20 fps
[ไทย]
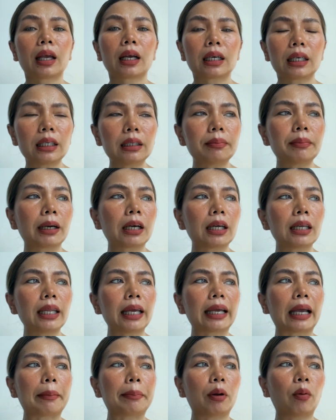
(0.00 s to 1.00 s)
คือมันก็เลย
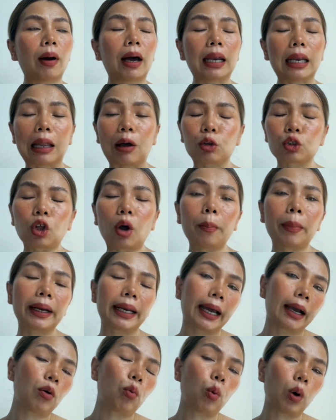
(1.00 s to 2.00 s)
กลายเป็นว่าเราต้องมา
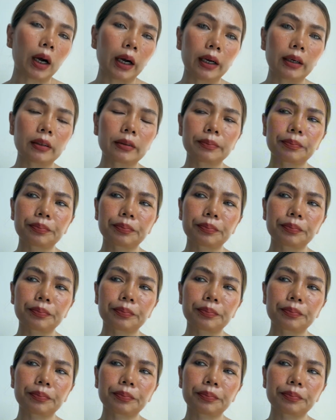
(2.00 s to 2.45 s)
นั่งเวิร์ก